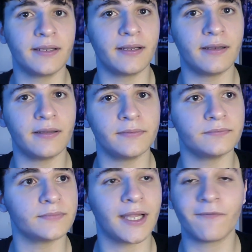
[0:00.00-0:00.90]

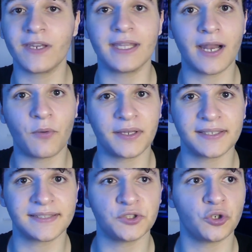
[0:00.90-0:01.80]
nel, alla fine della
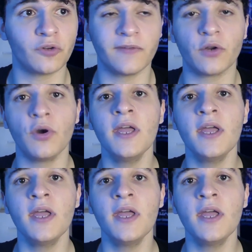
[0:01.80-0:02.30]
quarta stagione, ovvero